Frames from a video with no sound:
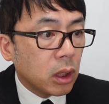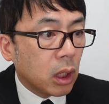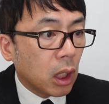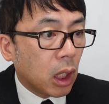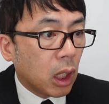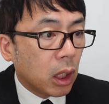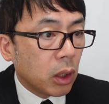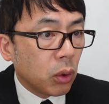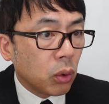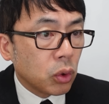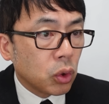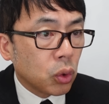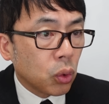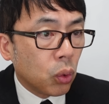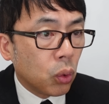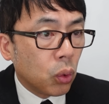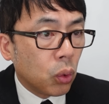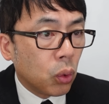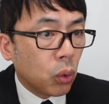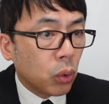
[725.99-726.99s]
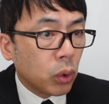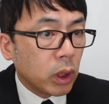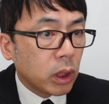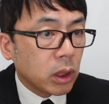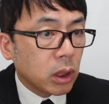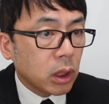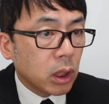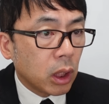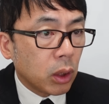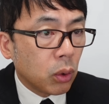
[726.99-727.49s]
ターの情報で
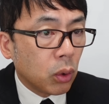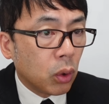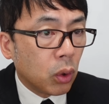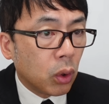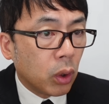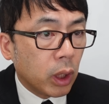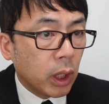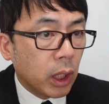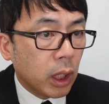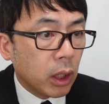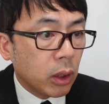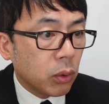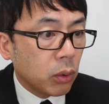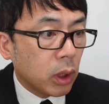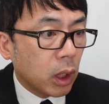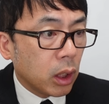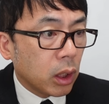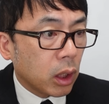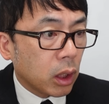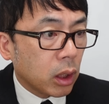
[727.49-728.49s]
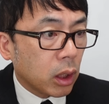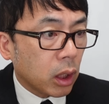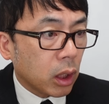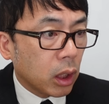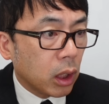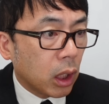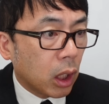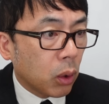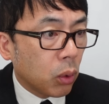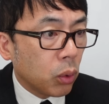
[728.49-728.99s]
すけど、えっ、ー、と、誰だったっ
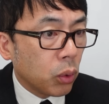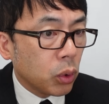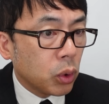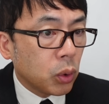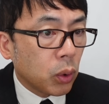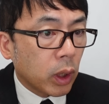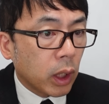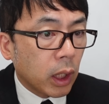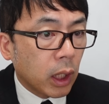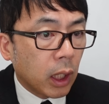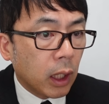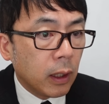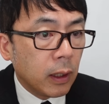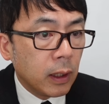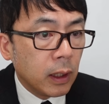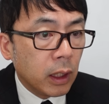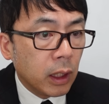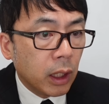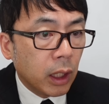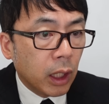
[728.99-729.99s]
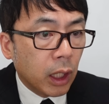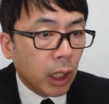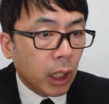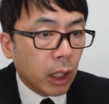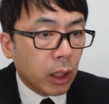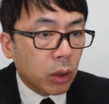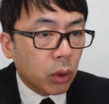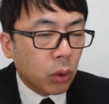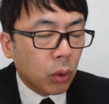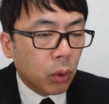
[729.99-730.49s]
けな、この人だな、
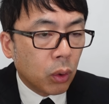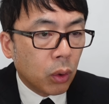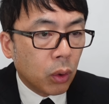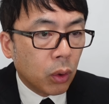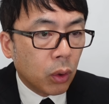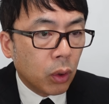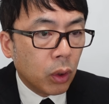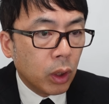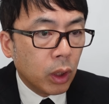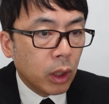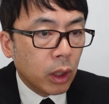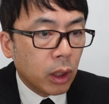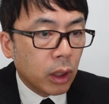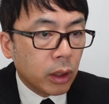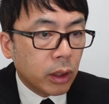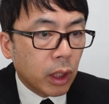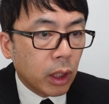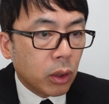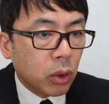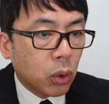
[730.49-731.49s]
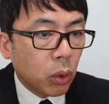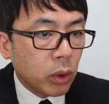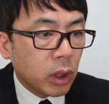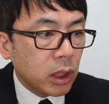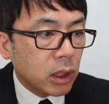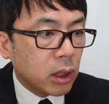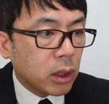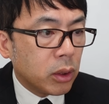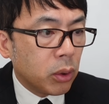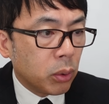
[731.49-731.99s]
えっ、ー、と、
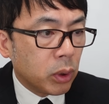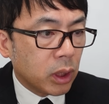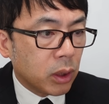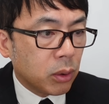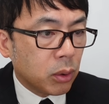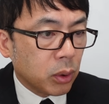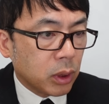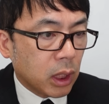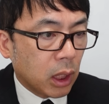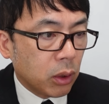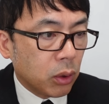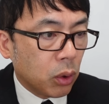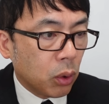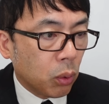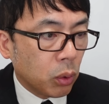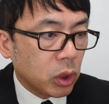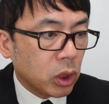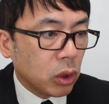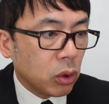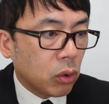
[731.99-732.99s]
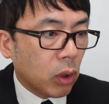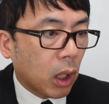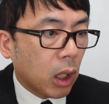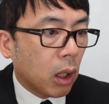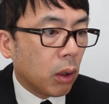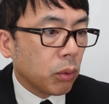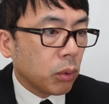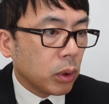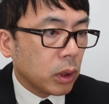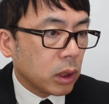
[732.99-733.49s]
デッドディストリクトさんという
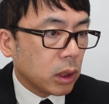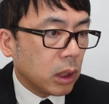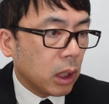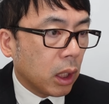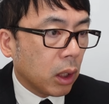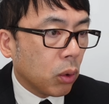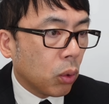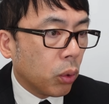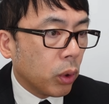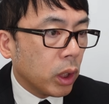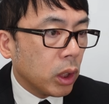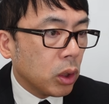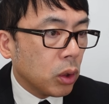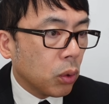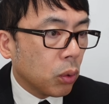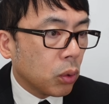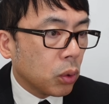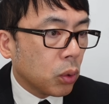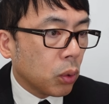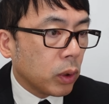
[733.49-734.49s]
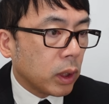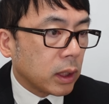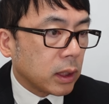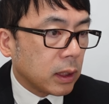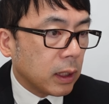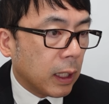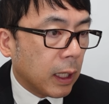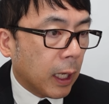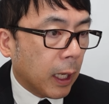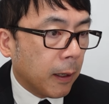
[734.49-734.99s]
オシントアカウントですね。これによるとで
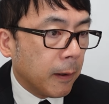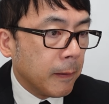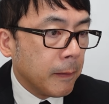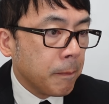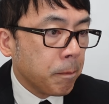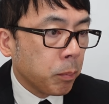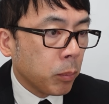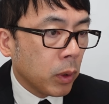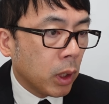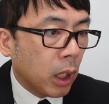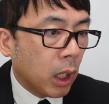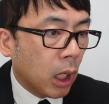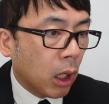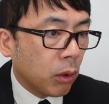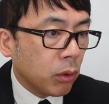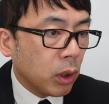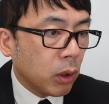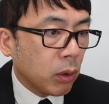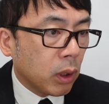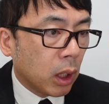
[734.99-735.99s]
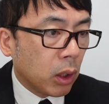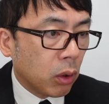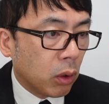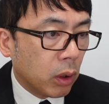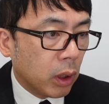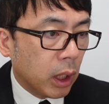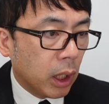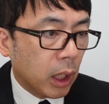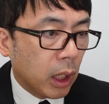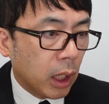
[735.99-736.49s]
すね、えー、アウディウカ
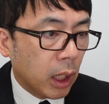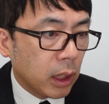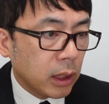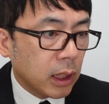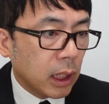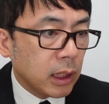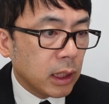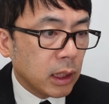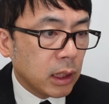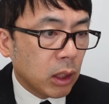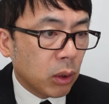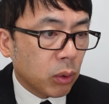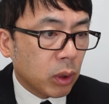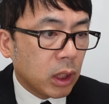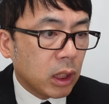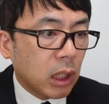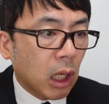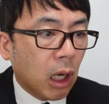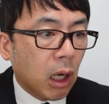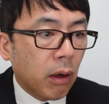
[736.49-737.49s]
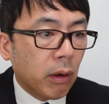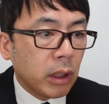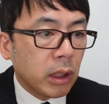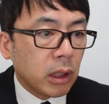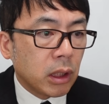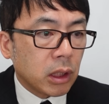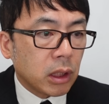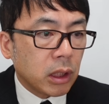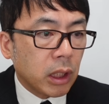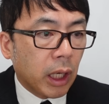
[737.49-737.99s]
の、えー、最前線の北側
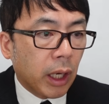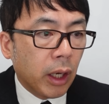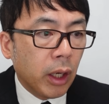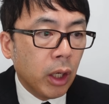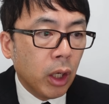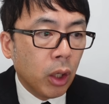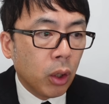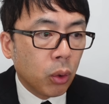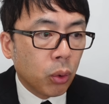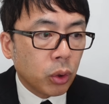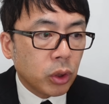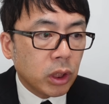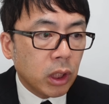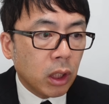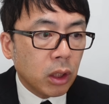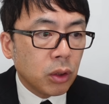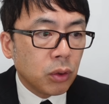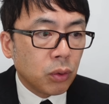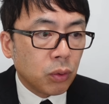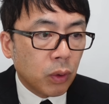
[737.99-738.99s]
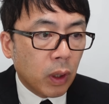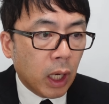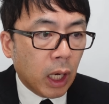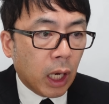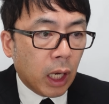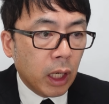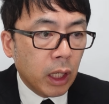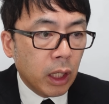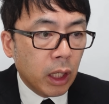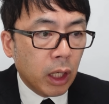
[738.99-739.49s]
でですね、ロシア軍
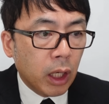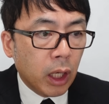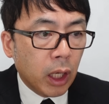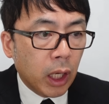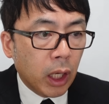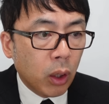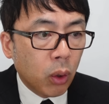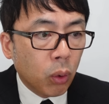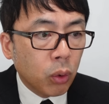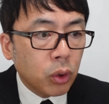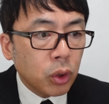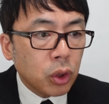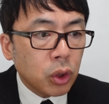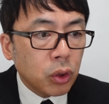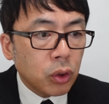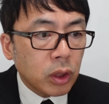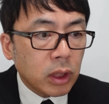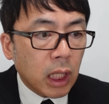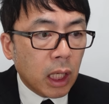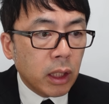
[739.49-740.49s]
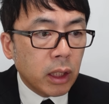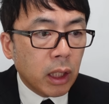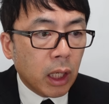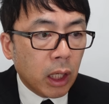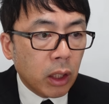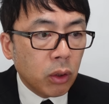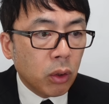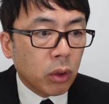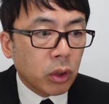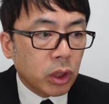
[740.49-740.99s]
は、えー、63
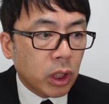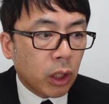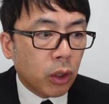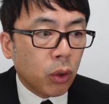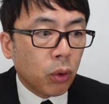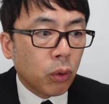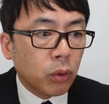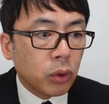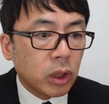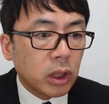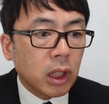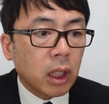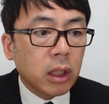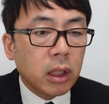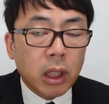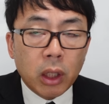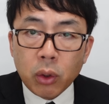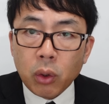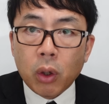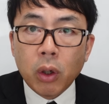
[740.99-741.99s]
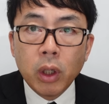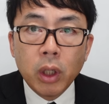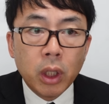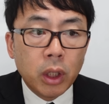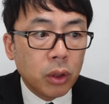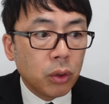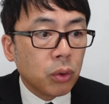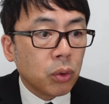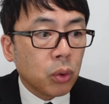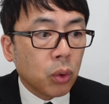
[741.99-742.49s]
台の車両を失ったと。
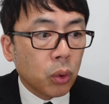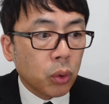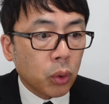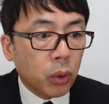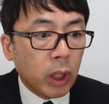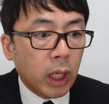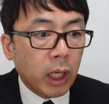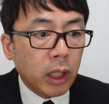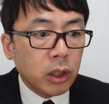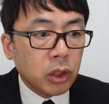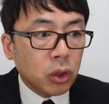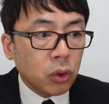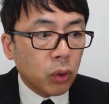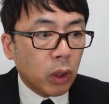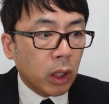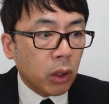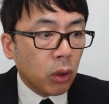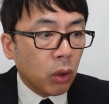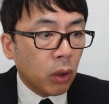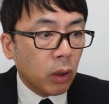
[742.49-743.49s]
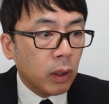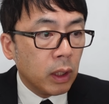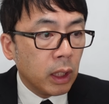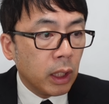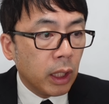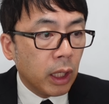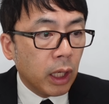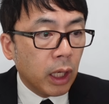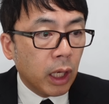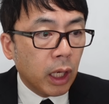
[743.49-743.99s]
いうことで、一応あの、
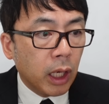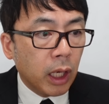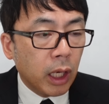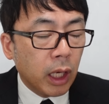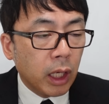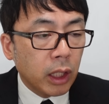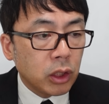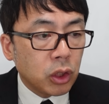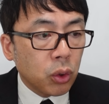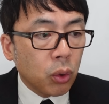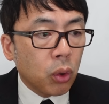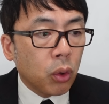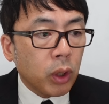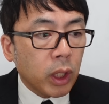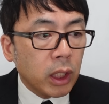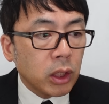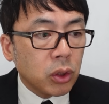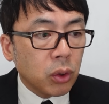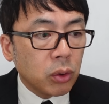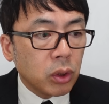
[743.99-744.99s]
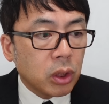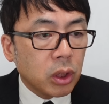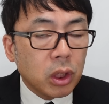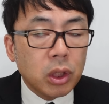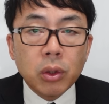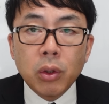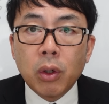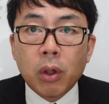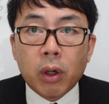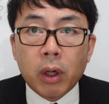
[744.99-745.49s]
えー、ジオロケーション
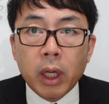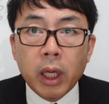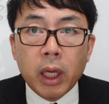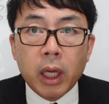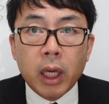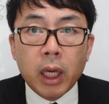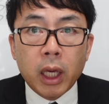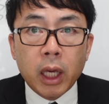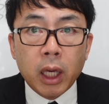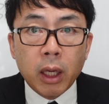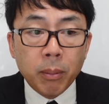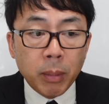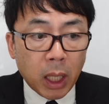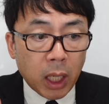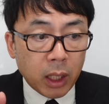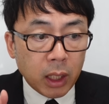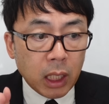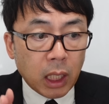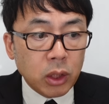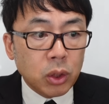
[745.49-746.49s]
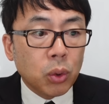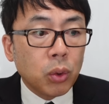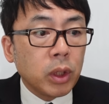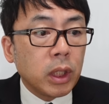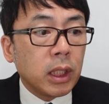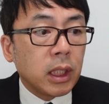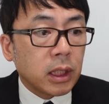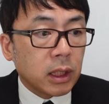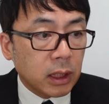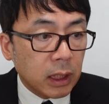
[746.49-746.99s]
付きの、えー、まあ、画像
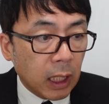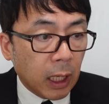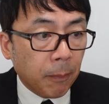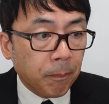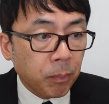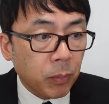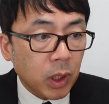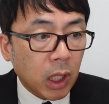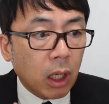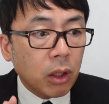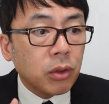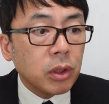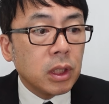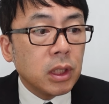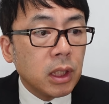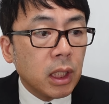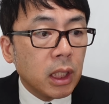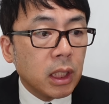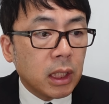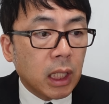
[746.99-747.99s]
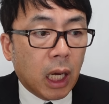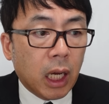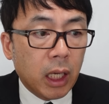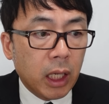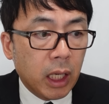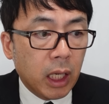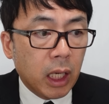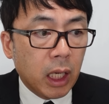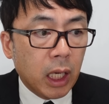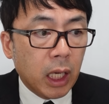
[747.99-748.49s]
でですね、確認できた、
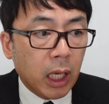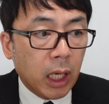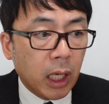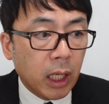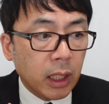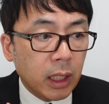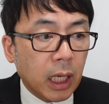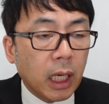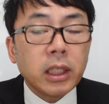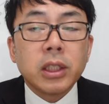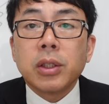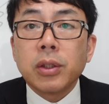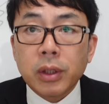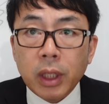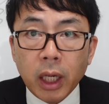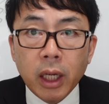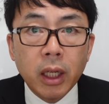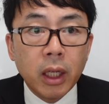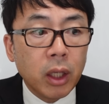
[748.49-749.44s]
えー、台数ね。